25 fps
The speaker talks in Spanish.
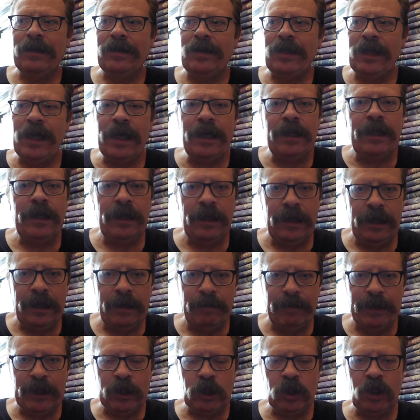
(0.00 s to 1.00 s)
tiene
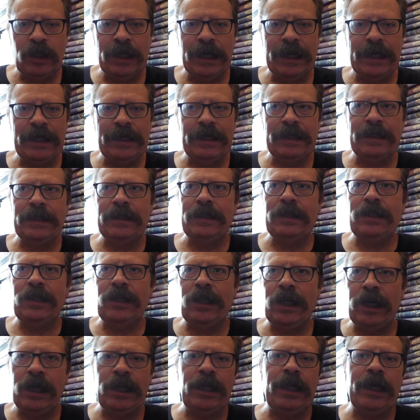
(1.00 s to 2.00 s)
personajes,
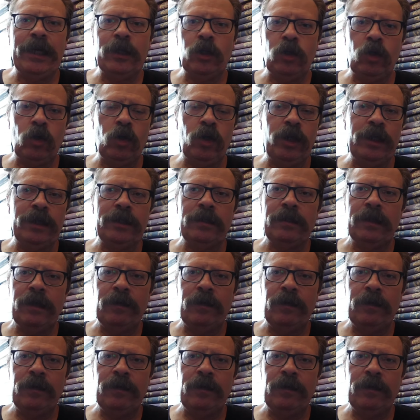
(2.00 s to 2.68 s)
tiene actores,